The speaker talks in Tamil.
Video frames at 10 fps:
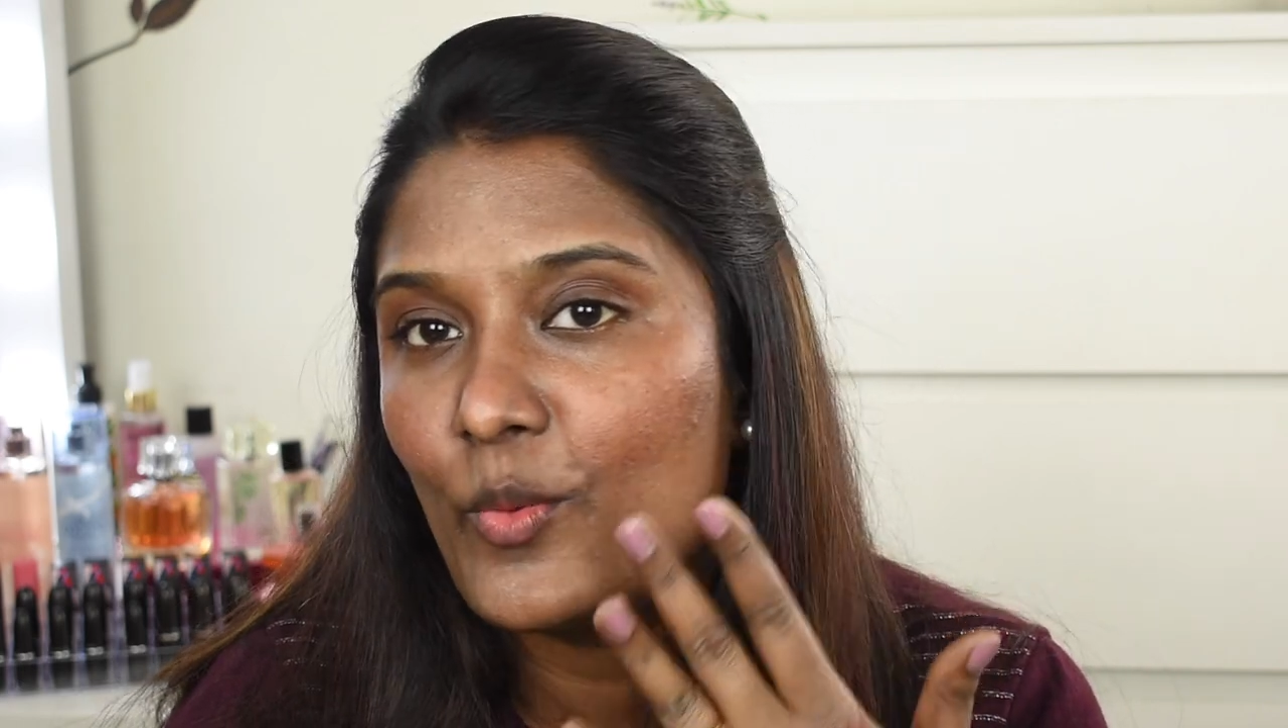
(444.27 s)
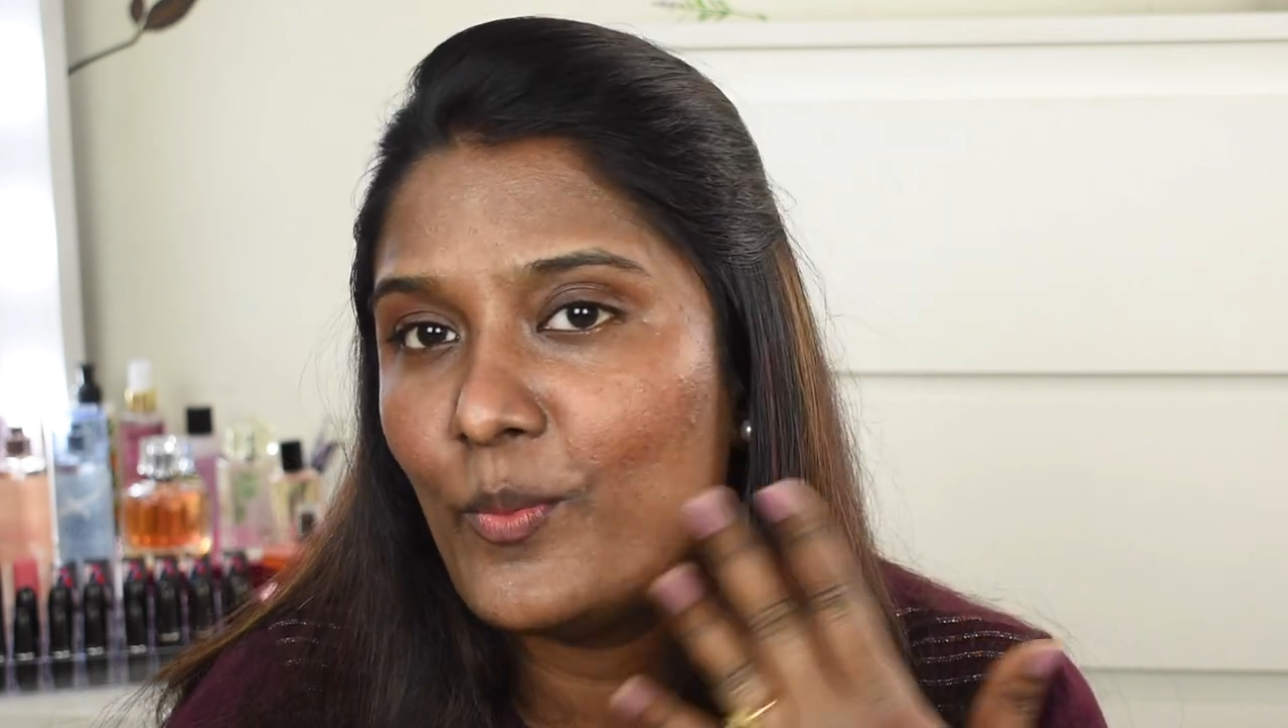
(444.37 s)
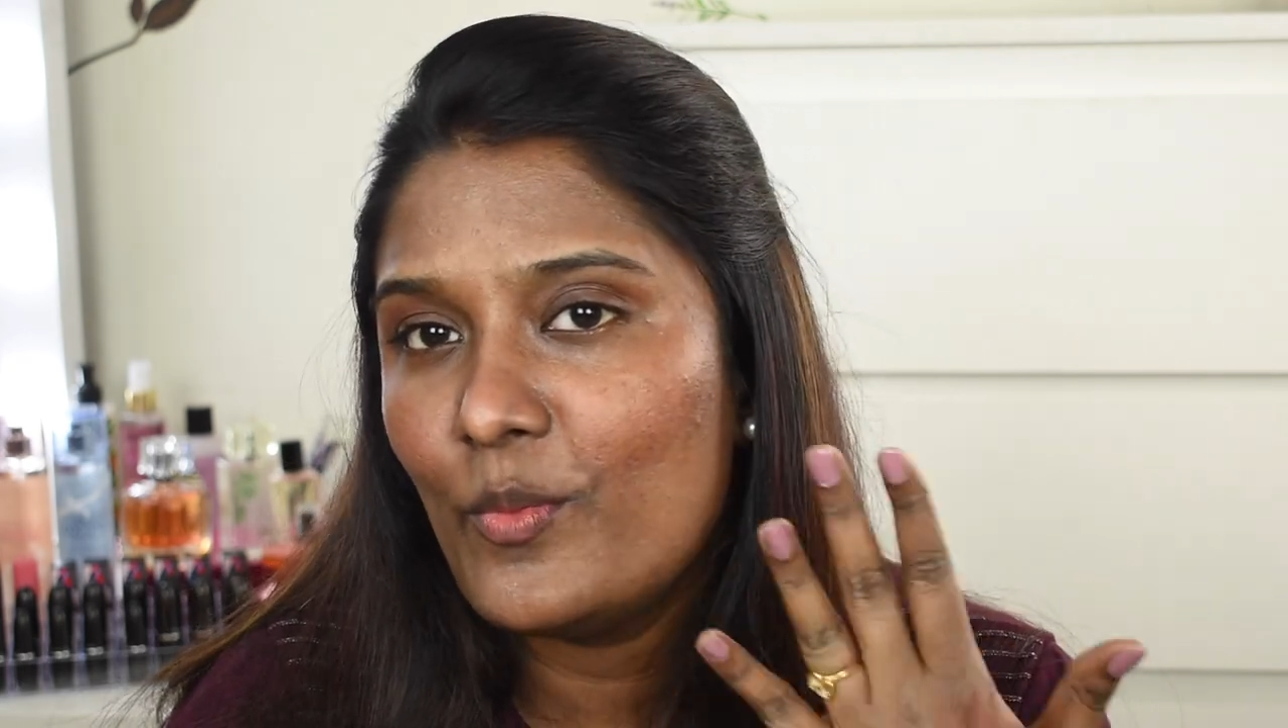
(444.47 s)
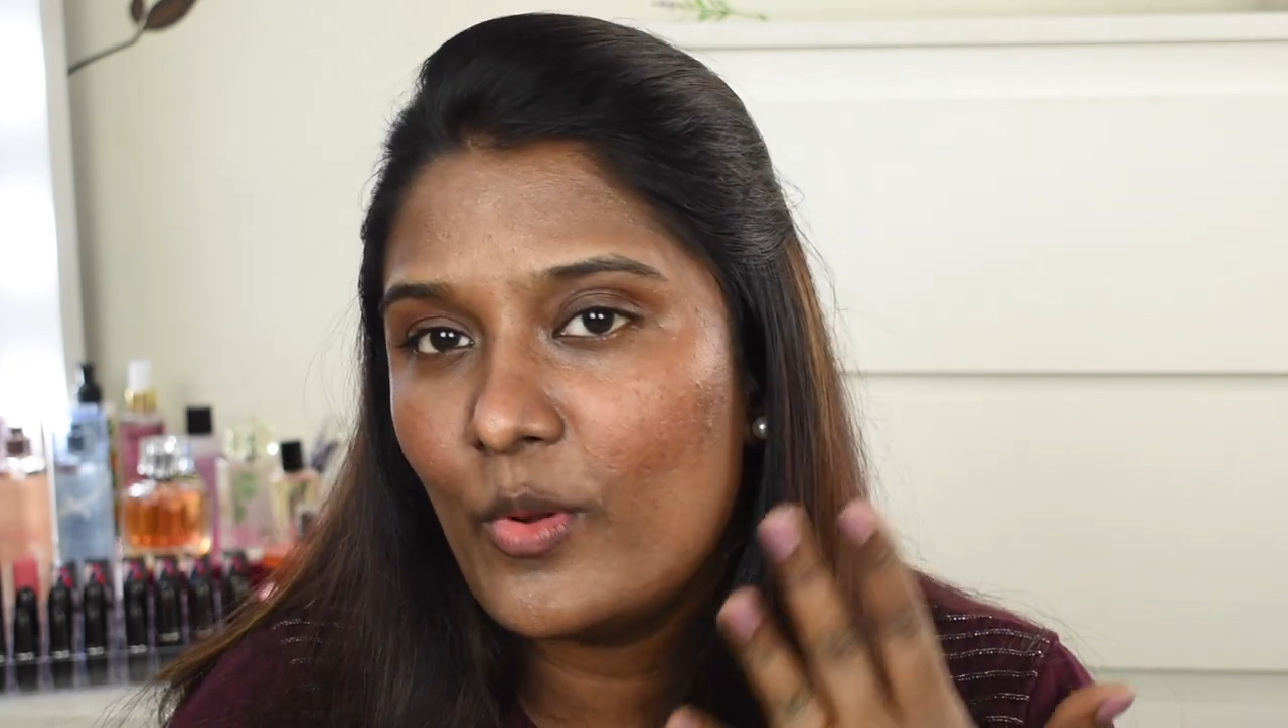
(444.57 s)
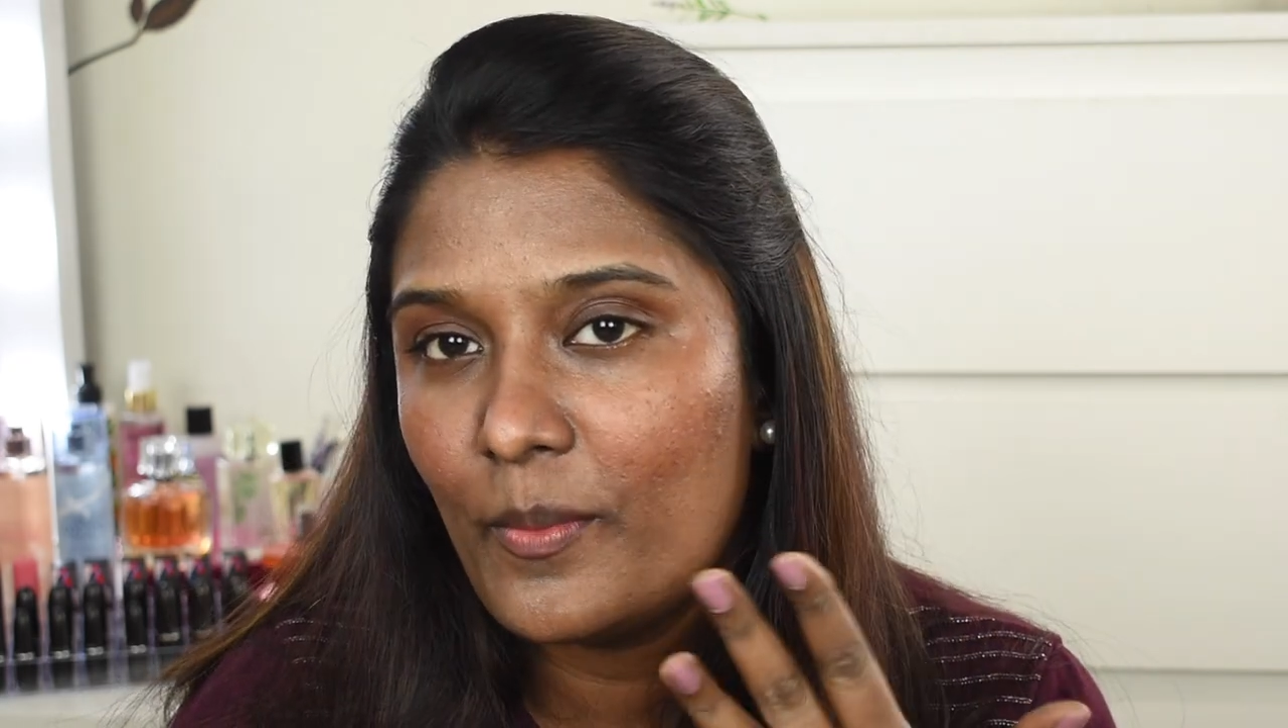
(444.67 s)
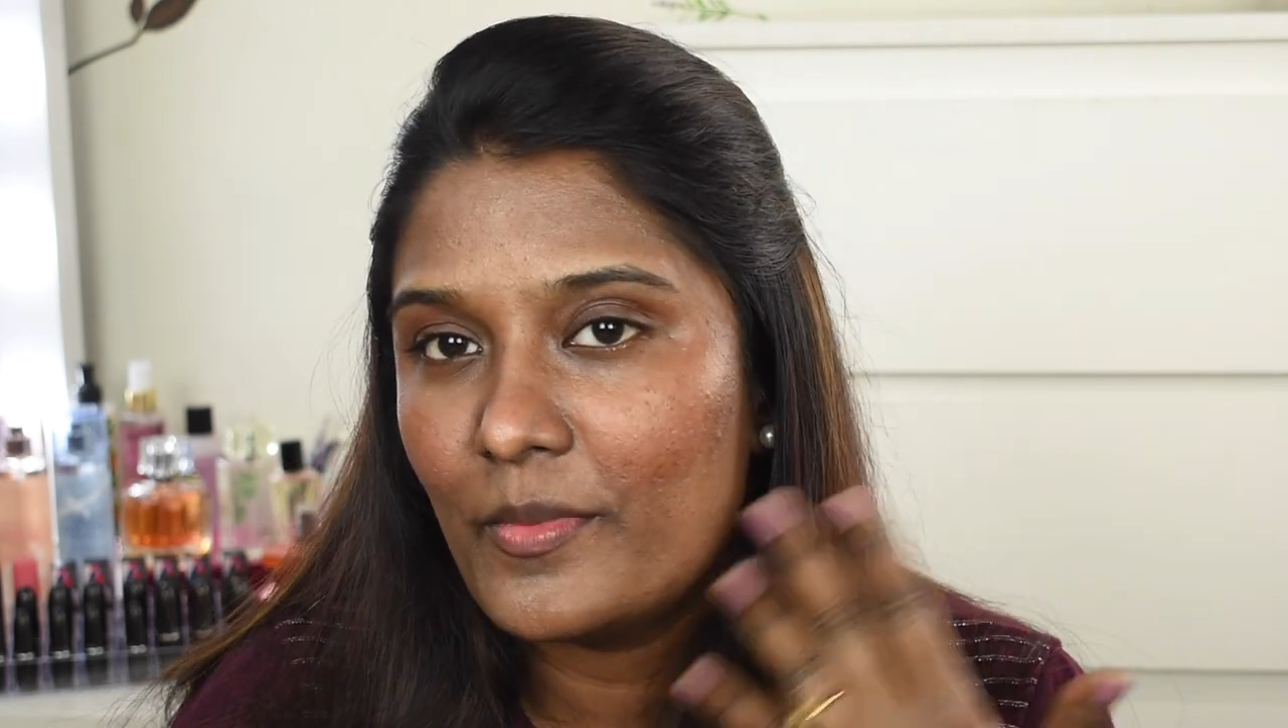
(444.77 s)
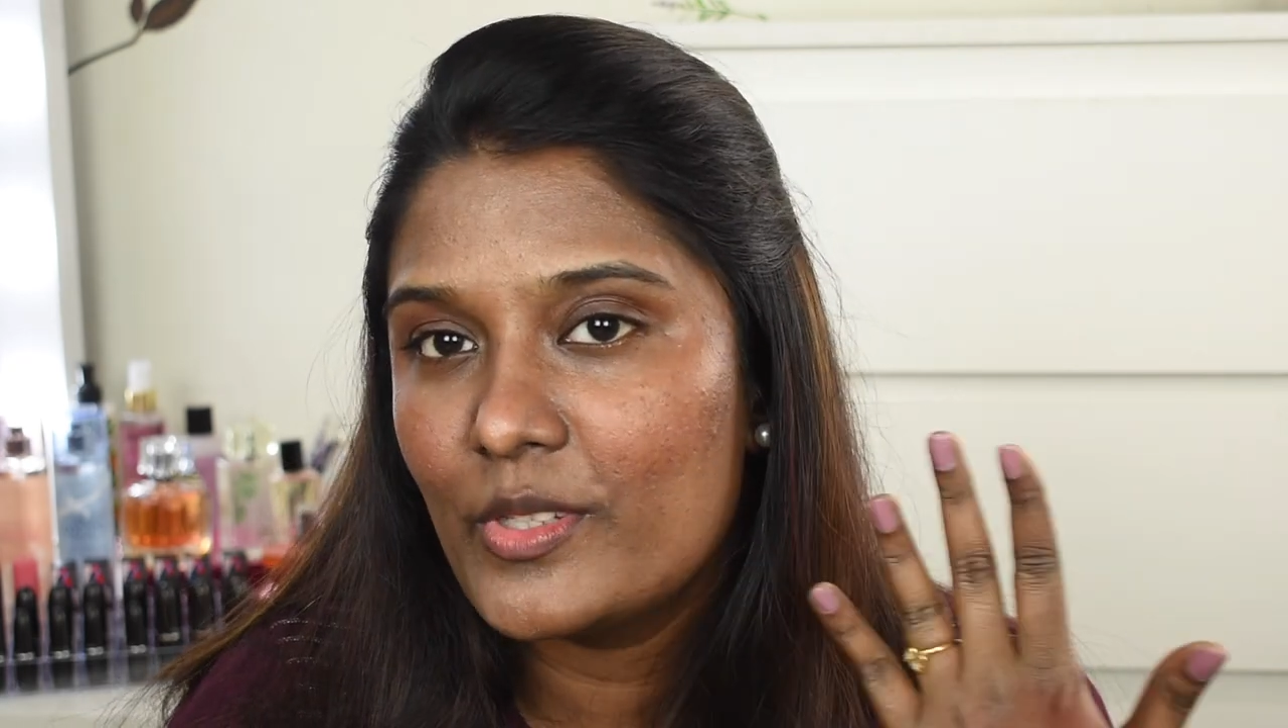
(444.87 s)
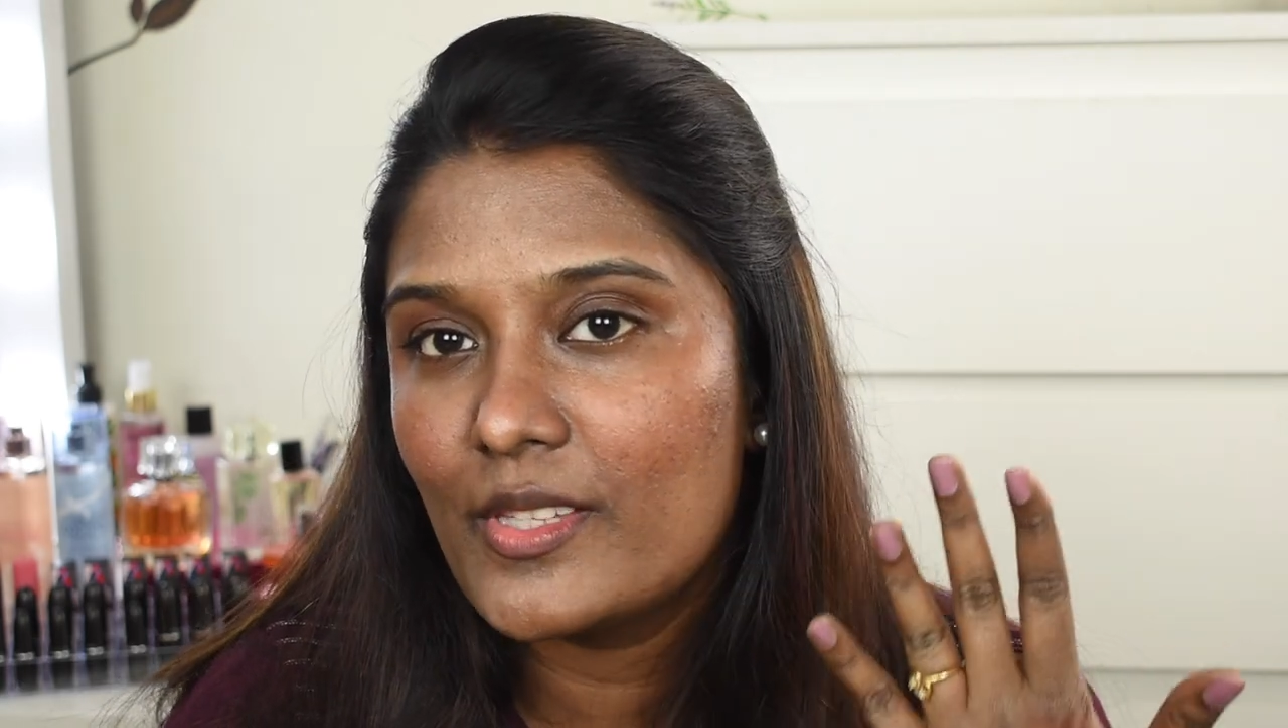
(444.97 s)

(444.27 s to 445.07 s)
ரொம்ப ரொம்ப